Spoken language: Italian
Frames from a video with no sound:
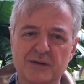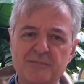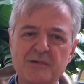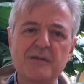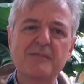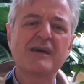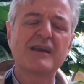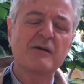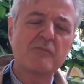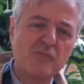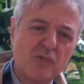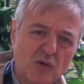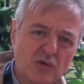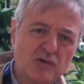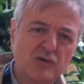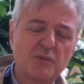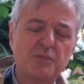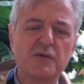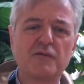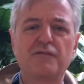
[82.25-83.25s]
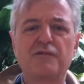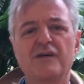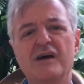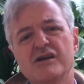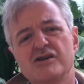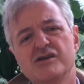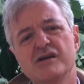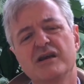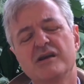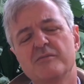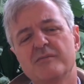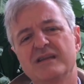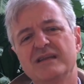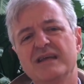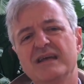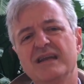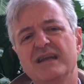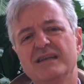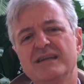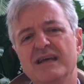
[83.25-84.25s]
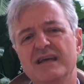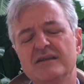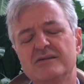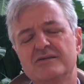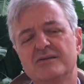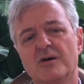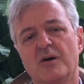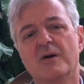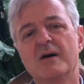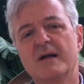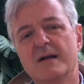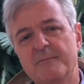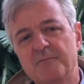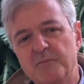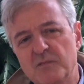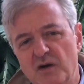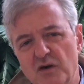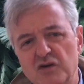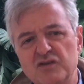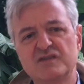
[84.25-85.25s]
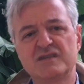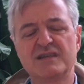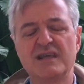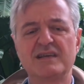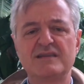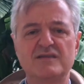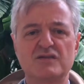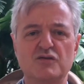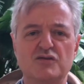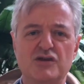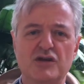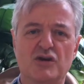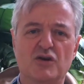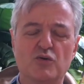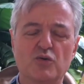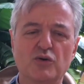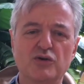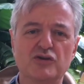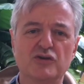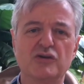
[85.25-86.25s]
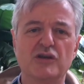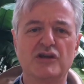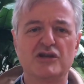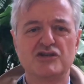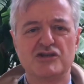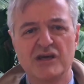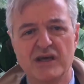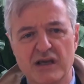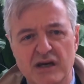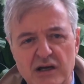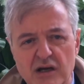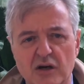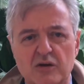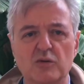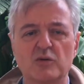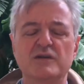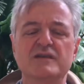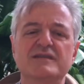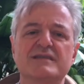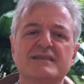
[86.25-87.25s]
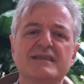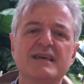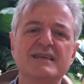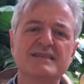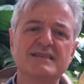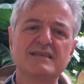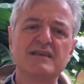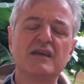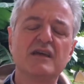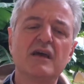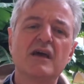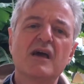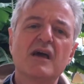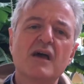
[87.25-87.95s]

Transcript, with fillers: Prima era molto più facile rimanere dentro lo stesso circuito di ricerca, con gli stessi